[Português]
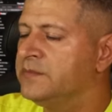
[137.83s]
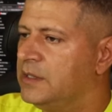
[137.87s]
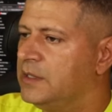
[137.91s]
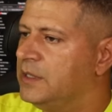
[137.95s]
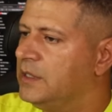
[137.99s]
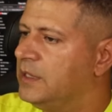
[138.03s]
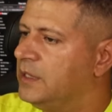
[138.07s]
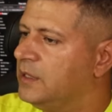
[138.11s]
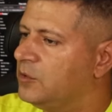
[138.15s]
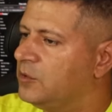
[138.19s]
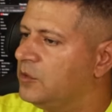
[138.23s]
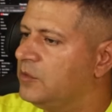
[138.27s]

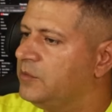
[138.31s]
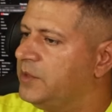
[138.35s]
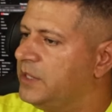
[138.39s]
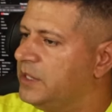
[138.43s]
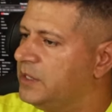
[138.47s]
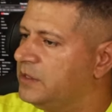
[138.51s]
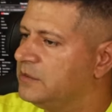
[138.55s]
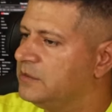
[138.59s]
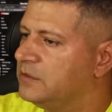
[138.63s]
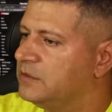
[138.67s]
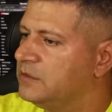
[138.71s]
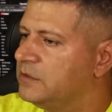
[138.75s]
e
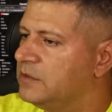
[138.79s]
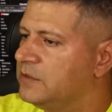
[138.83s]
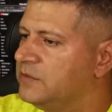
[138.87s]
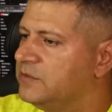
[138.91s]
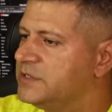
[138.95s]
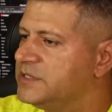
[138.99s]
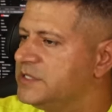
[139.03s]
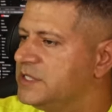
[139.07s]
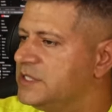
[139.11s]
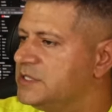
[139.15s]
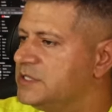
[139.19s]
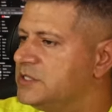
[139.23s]
recomendo
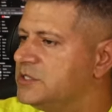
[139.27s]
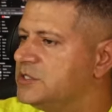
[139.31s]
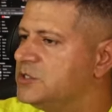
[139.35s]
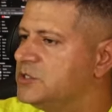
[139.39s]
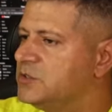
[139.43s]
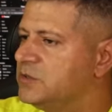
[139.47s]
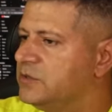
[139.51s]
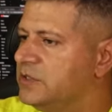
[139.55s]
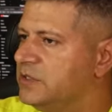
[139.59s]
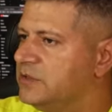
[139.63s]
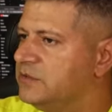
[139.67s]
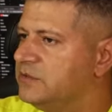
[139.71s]
você
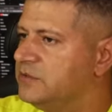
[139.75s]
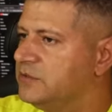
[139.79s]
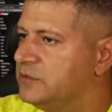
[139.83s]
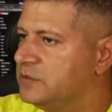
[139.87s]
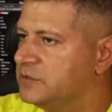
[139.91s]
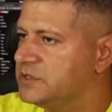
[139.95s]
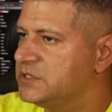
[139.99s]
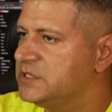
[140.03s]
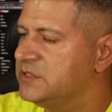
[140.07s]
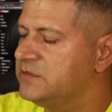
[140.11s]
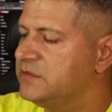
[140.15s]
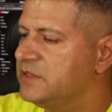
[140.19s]
assistir o
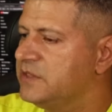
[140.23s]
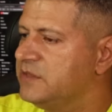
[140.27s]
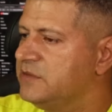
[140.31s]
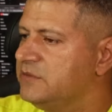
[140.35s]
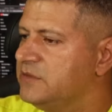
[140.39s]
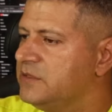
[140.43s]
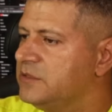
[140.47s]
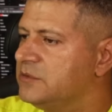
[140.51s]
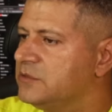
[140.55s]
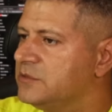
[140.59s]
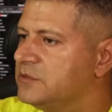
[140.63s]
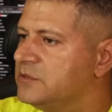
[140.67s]
review que você vai
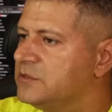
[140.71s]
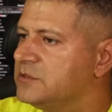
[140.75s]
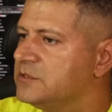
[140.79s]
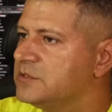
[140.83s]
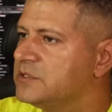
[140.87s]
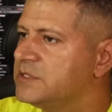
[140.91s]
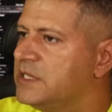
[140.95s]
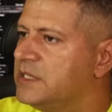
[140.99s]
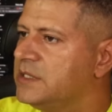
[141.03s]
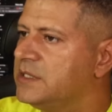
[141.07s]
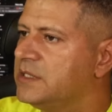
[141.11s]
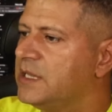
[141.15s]
ver todos
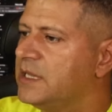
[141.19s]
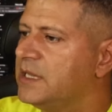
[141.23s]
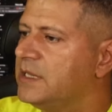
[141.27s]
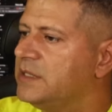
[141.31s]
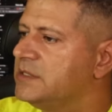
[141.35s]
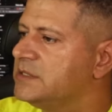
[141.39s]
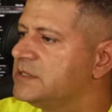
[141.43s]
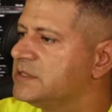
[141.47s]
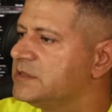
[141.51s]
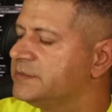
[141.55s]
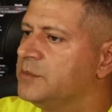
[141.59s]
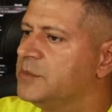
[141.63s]
os
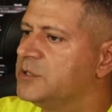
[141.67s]
detalhes.